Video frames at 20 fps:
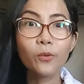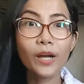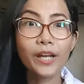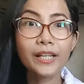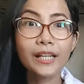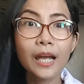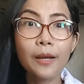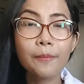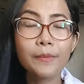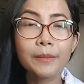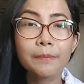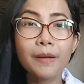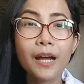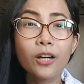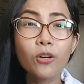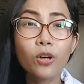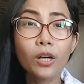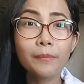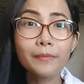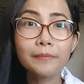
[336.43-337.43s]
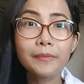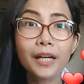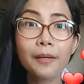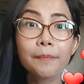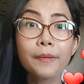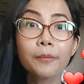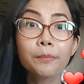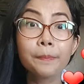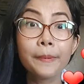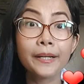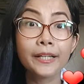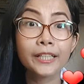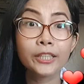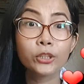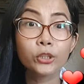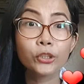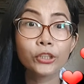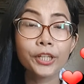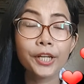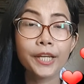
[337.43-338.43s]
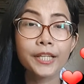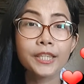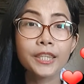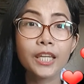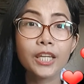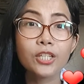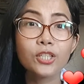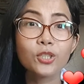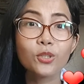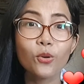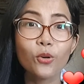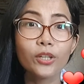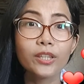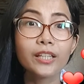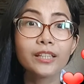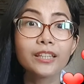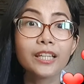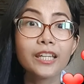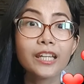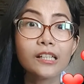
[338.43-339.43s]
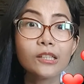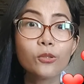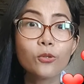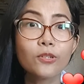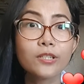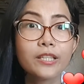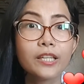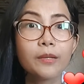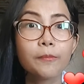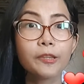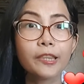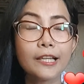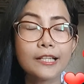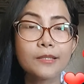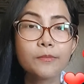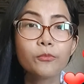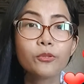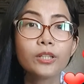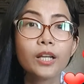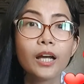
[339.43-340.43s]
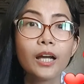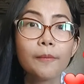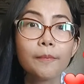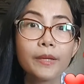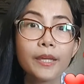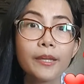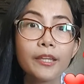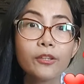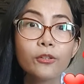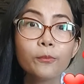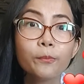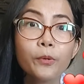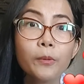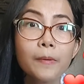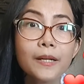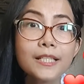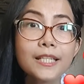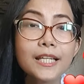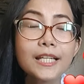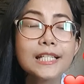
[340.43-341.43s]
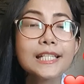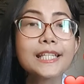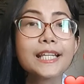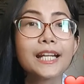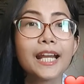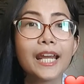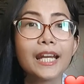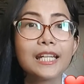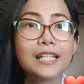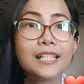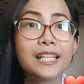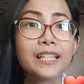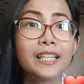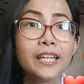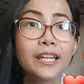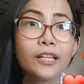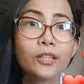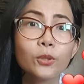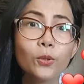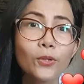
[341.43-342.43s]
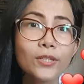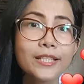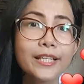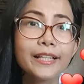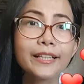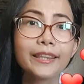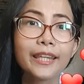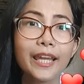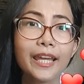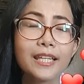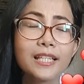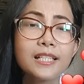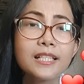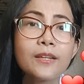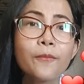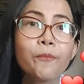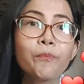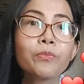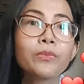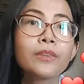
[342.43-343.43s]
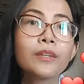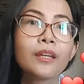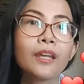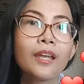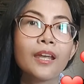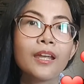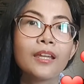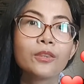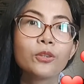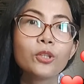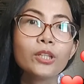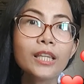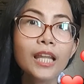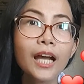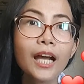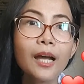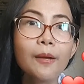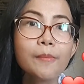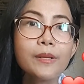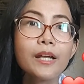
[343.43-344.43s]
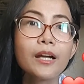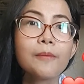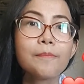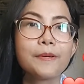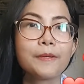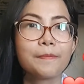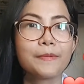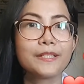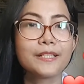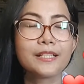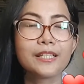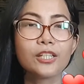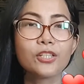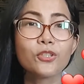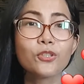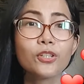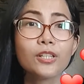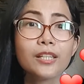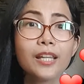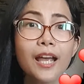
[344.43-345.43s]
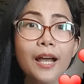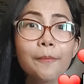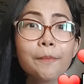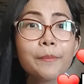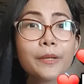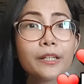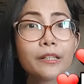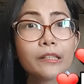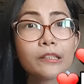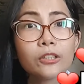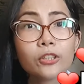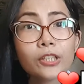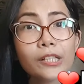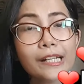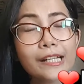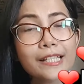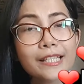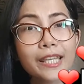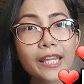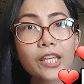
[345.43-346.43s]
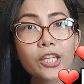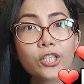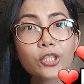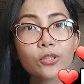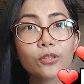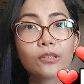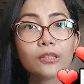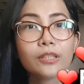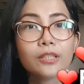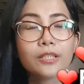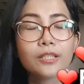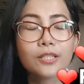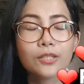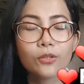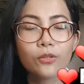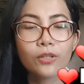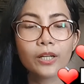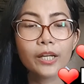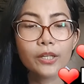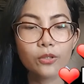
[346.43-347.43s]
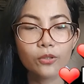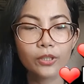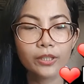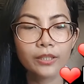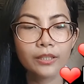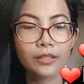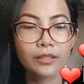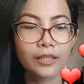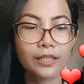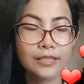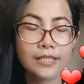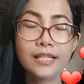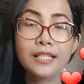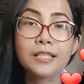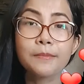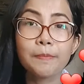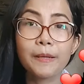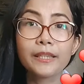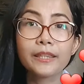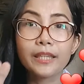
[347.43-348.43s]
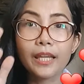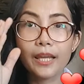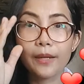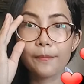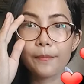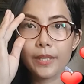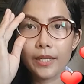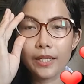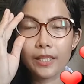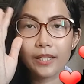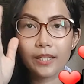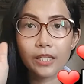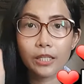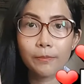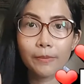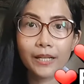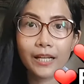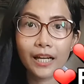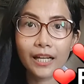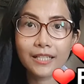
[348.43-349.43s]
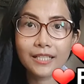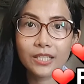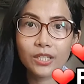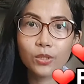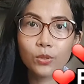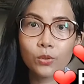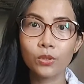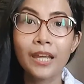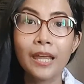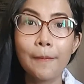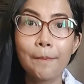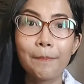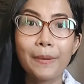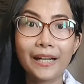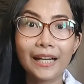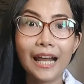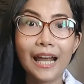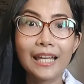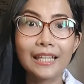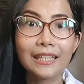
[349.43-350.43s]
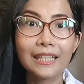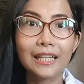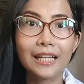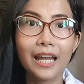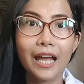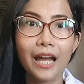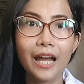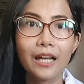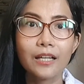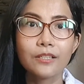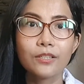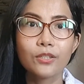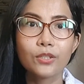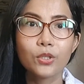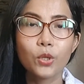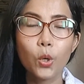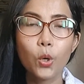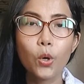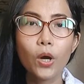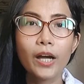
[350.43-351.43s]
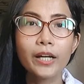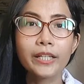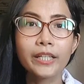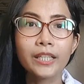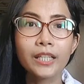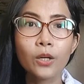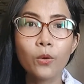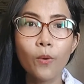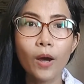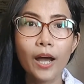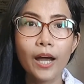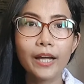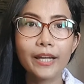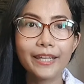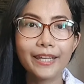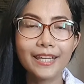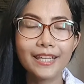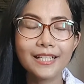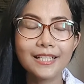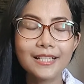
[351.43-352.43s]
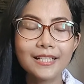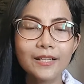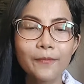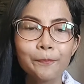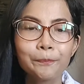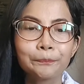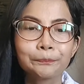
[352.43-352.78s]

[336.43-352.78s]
Ginawa namin, bago kami makapag-parent orientation, nag-diagnostic test muna kami. Nung pumunta na si Riley sa diagnostic test, dun lang kami nakapagpa-schedule ng parent orientation. So ngayon, since pandemic, iba na kasi yung paraan nila. So ang ginawa is,